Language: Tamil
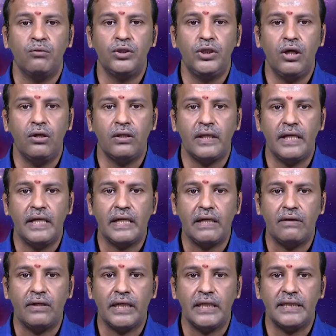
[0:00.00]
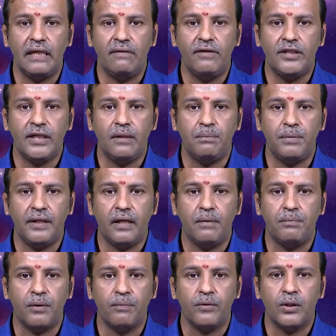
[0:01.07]
உத்தியோகத்தில் இருக்கிறவங்களுக்கு செல்வச் செழிப்பு
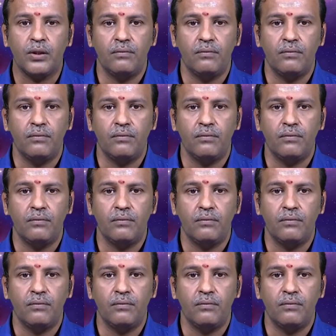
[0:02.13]
ஏற்படும்